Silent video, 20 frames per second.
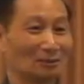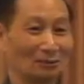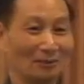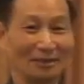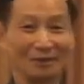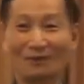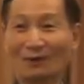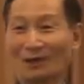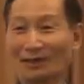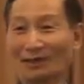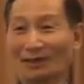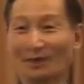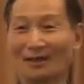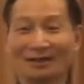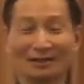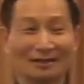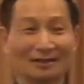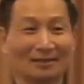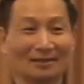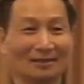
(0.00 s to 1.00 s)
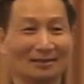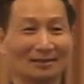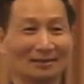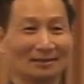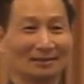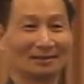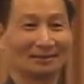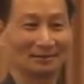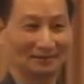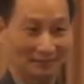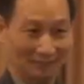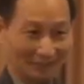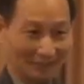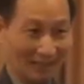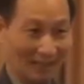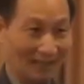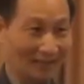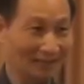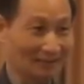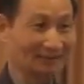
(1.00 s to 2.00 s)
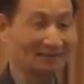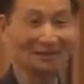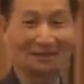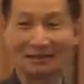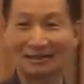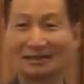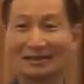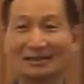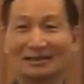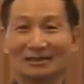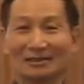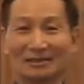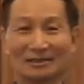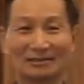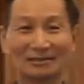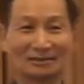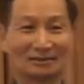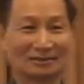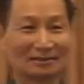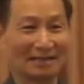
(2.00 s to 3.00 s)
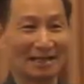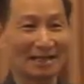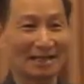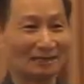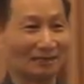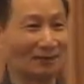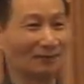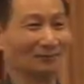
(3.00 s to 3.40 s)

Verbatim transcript: 总领馆呢，向家